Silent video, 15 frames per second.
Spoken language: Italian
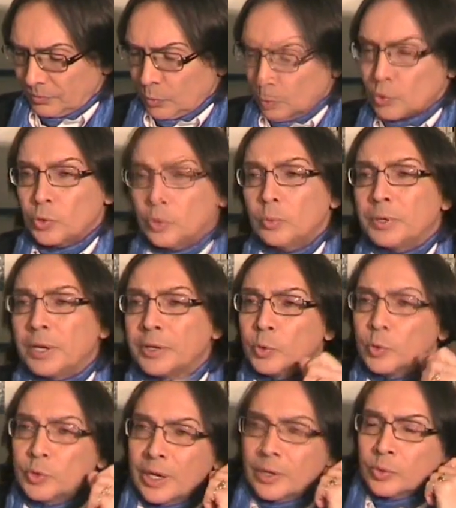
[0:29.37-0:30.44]
non solo mi ha
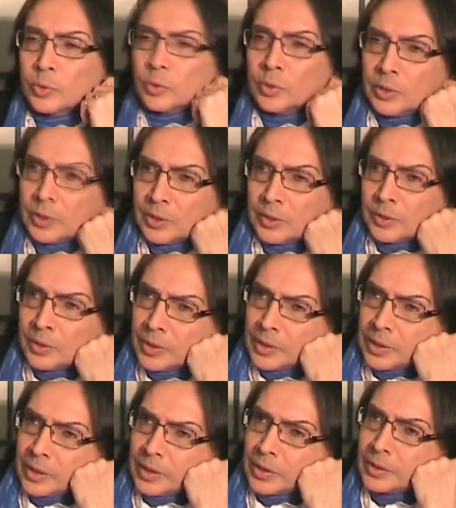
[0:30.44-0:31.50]
aiutato
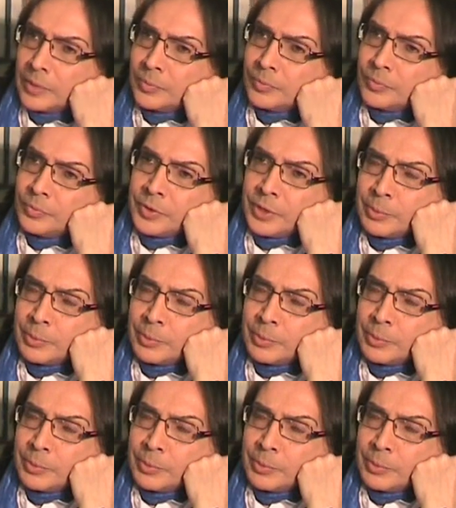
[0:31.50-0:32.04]
Ehm,